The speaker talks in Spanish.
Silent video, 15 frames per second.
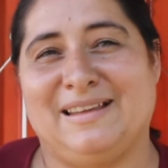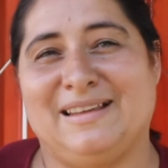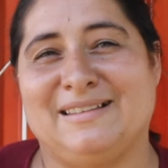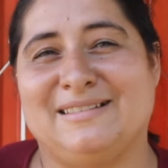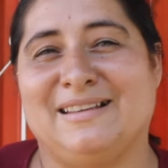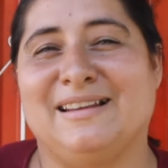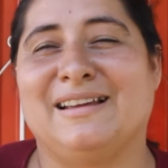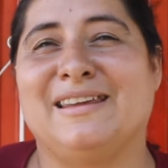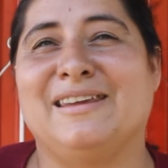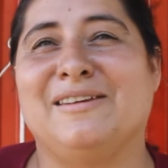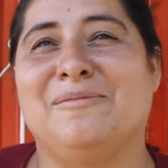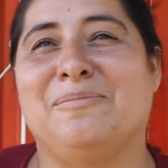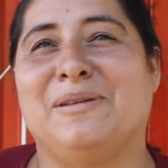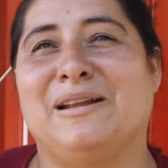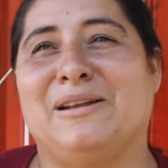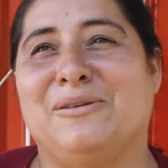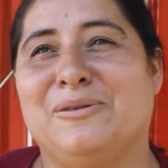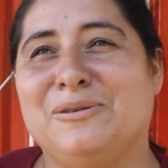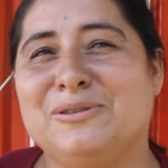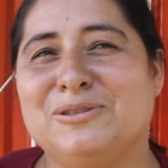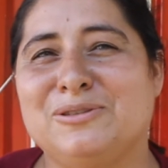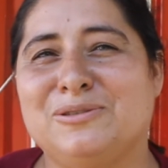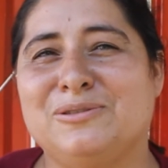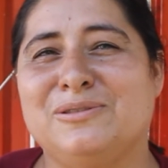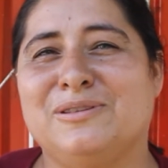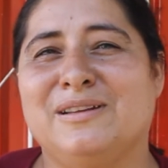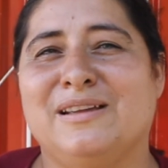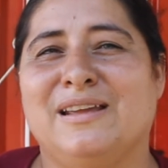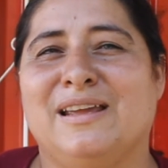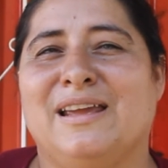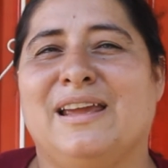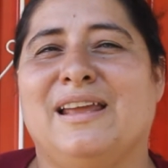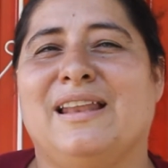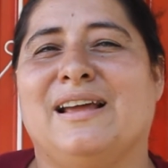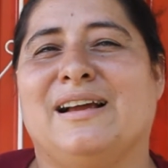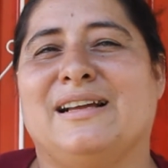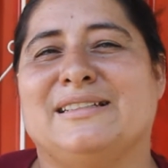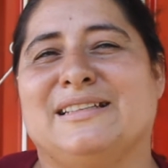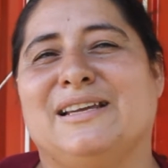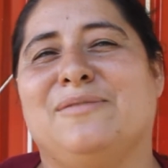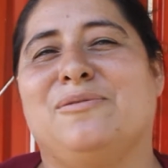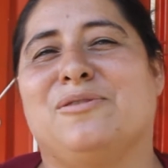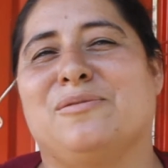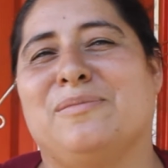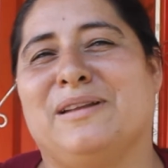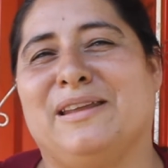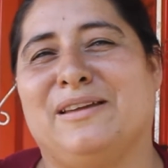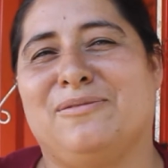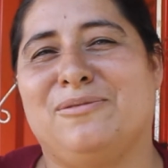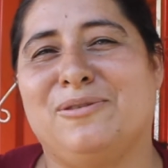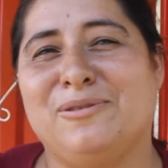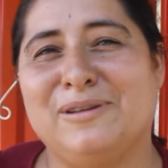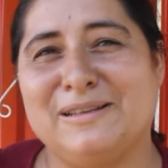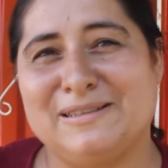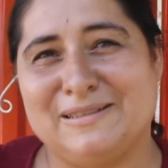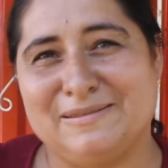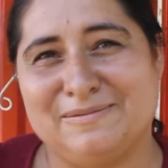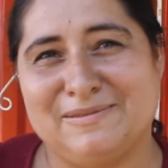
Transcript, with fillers: están aquí en Peralonso, en la casa de Flor María Flores.